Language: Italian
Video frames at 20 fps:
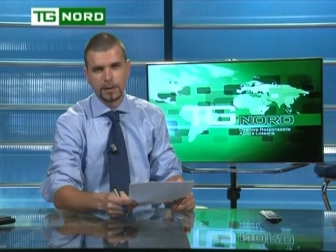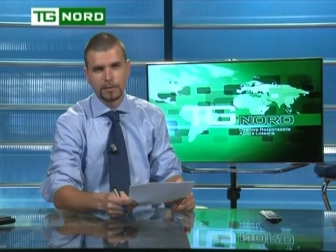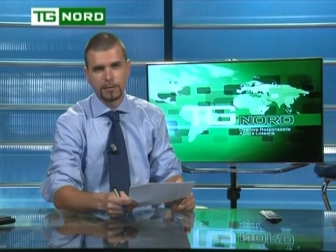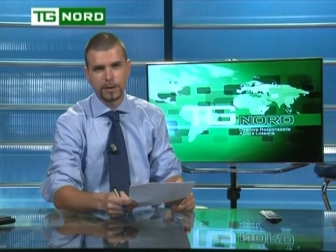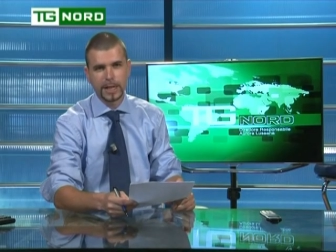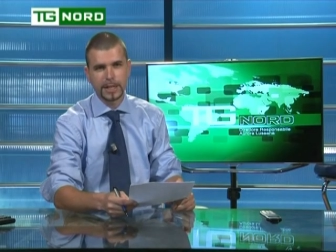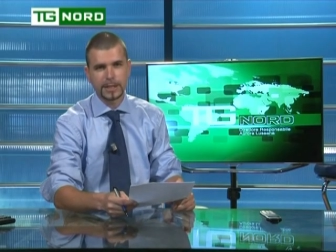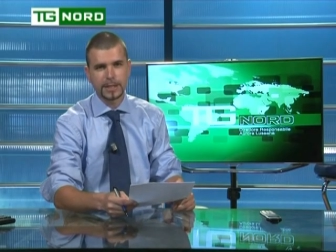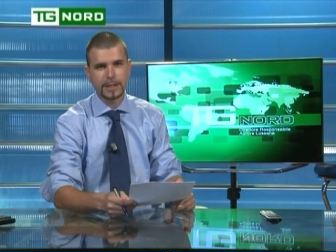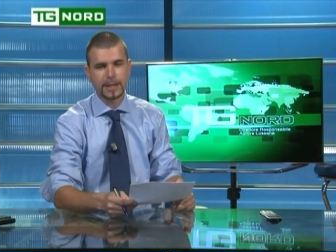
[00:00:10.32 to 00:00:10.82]

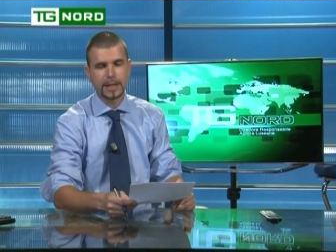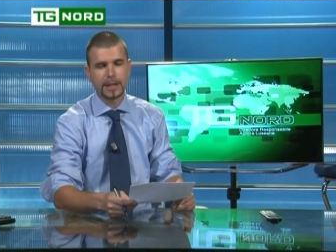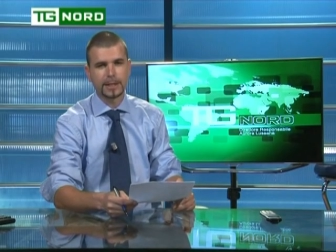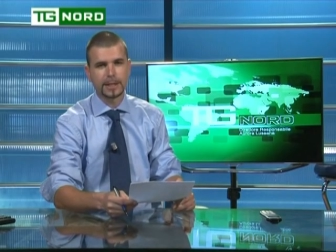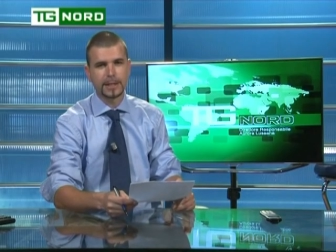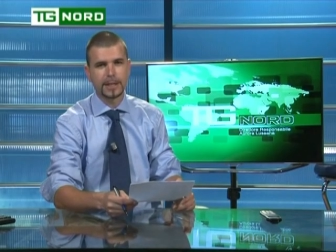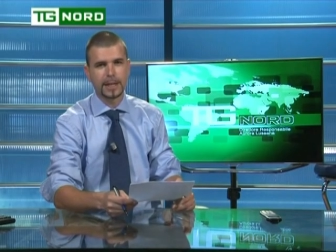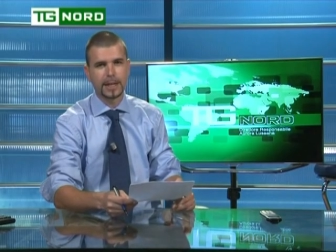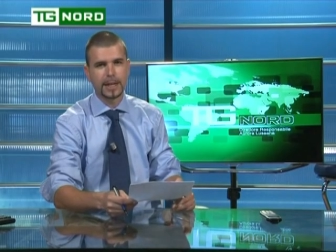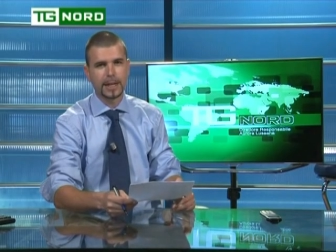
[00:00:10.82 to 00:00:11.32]
festa
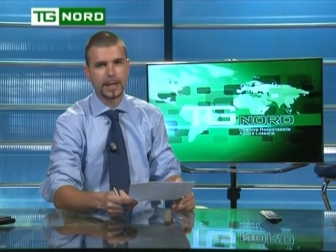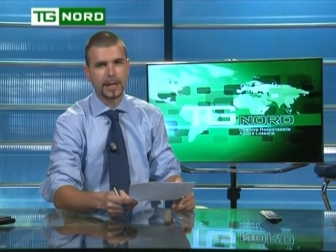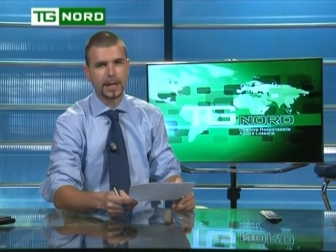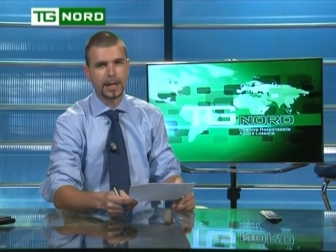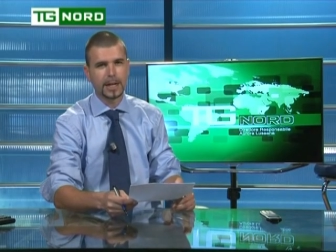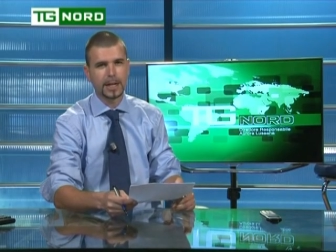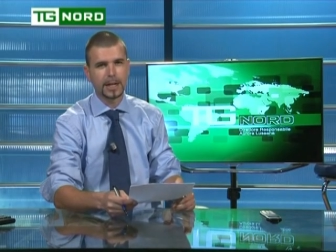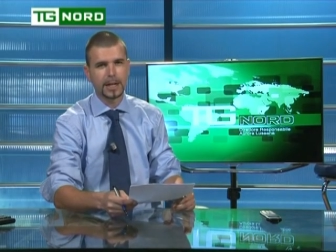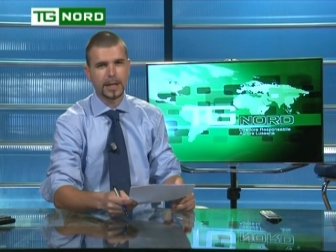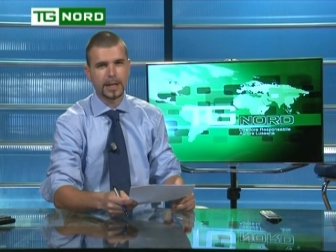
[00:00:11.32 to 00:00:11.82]

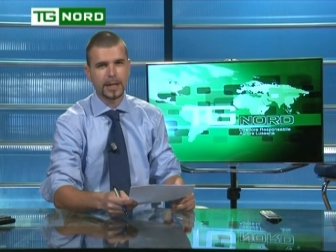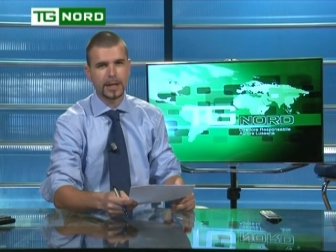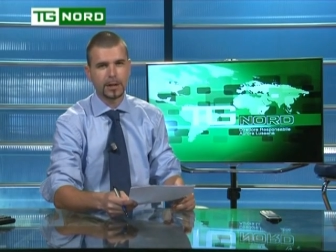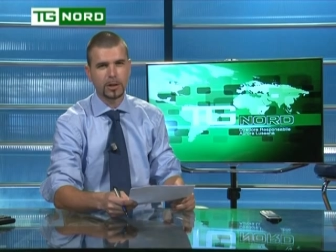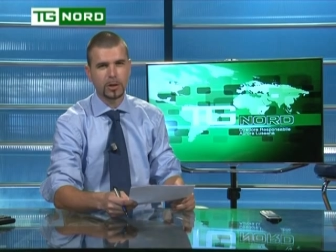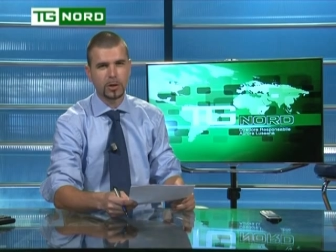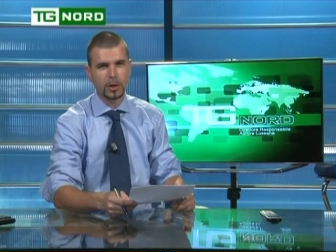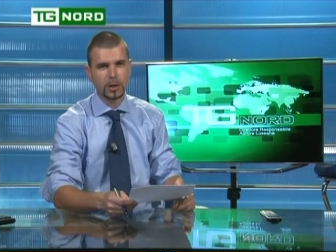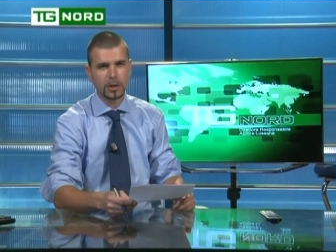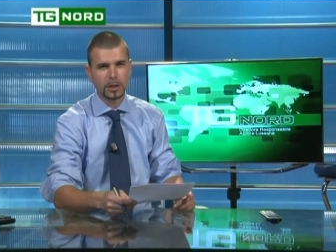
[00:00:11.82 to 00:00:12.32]
della Lega
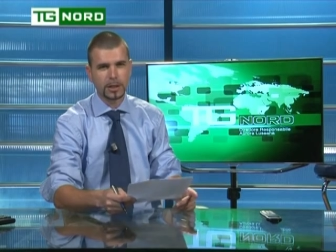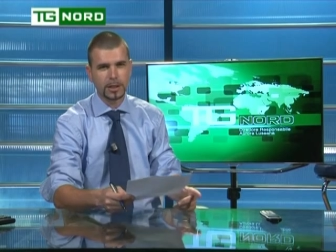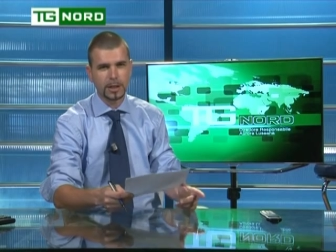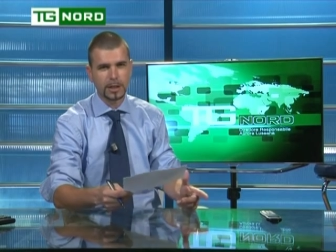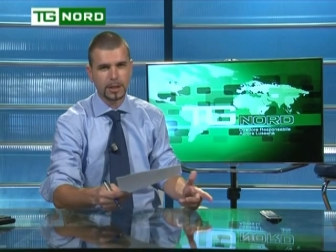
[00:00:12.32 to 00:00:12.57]
Nord,